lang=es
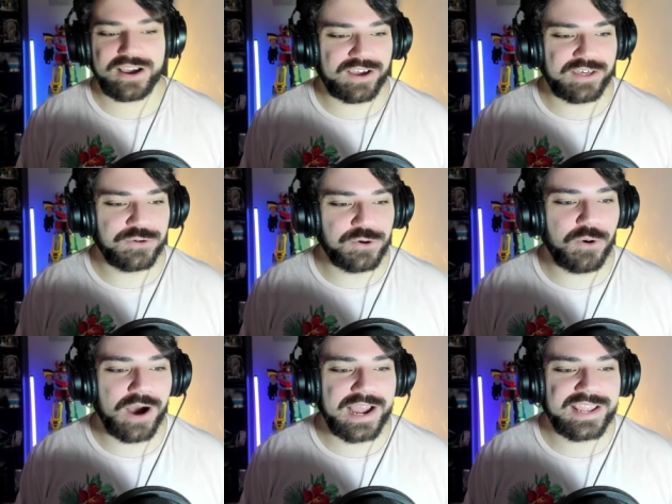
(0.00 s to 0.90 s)
creo que es de
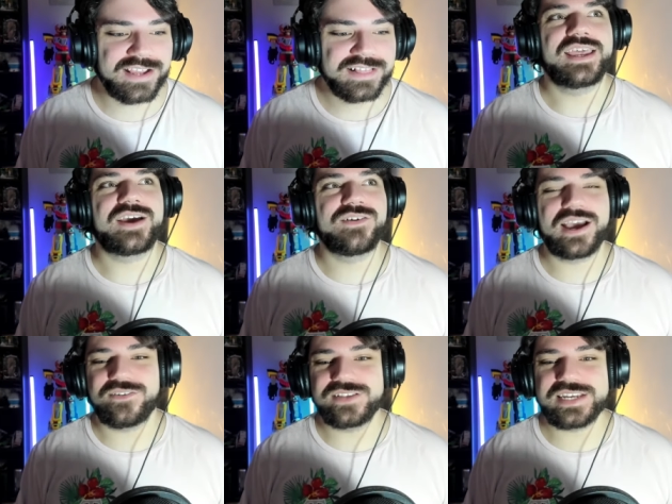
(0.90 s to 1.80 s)
Uruguay.
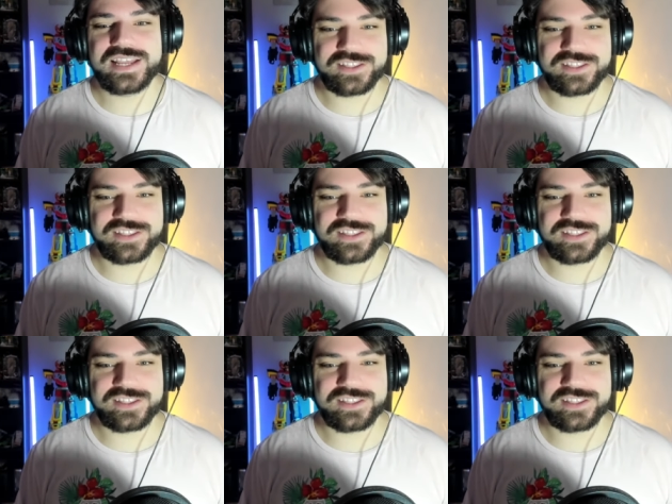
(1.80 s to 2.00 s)
escuchen